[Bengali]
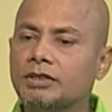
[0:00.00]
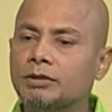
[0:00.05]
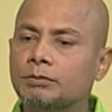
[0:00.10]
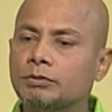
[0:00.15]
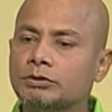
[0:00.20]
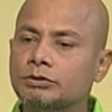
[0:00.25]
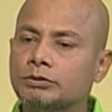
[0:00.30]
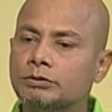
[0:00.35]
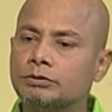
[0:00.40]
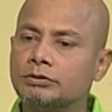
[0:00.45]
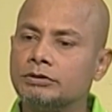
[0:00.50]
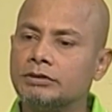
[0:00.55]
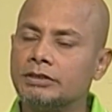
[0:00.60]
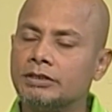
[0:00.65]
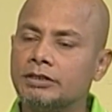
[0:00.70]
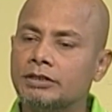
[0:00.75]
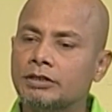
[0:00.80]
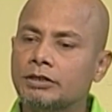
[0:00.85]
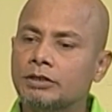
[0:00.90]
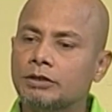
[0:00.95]
এবং শুধু যে
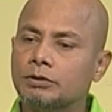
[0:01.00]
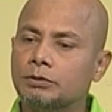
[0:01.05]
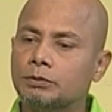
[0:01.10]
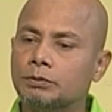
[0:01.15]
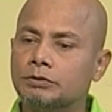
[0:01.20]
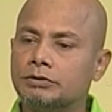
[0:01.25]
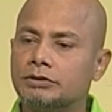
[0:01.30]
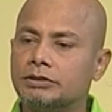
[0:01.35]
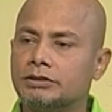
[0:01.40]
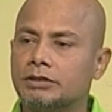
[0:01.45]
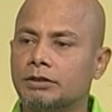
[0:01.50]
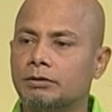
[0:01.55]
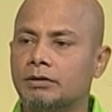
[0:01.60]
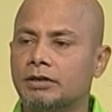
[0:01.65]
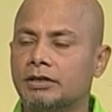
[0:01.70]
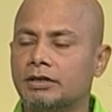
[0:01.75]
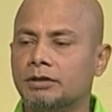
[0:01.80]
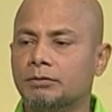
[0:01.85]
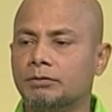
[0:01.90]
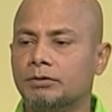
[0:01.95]
ঘুরতে
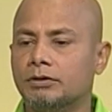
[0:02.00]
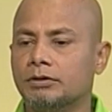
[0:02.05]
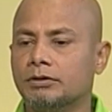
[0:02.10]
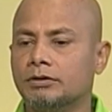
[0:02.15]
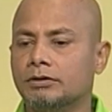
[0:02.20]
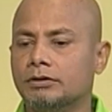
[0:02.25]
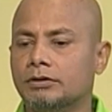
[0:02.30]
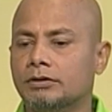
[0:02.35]
যাওয়া এবং